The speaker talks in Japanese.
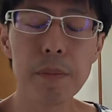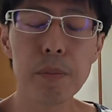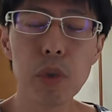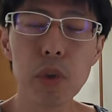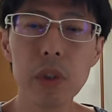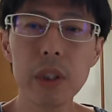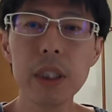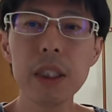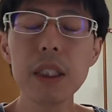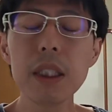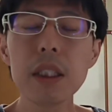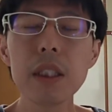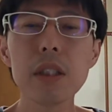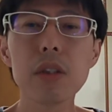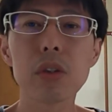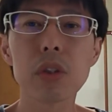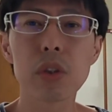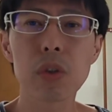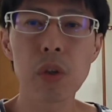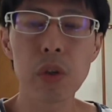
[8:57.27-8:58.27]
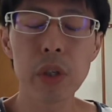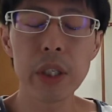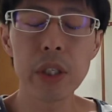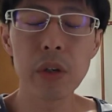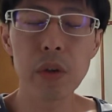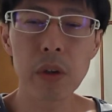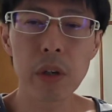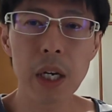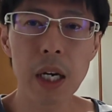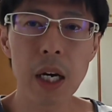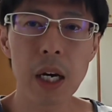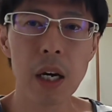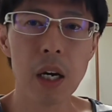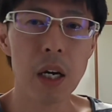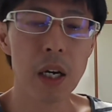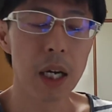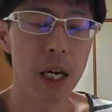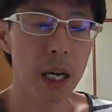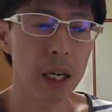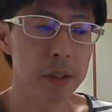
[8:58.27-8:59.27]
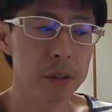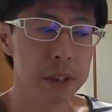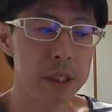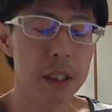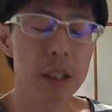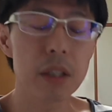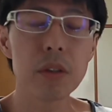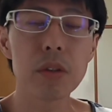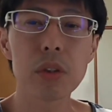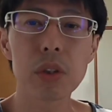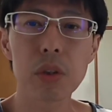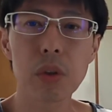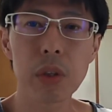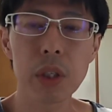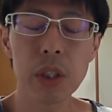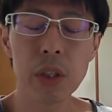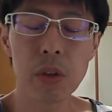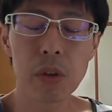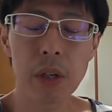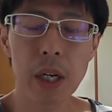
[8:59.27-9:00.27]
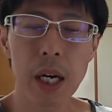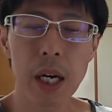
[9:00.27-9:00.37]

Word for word: もう1日の消費量が、あの、石油の消費量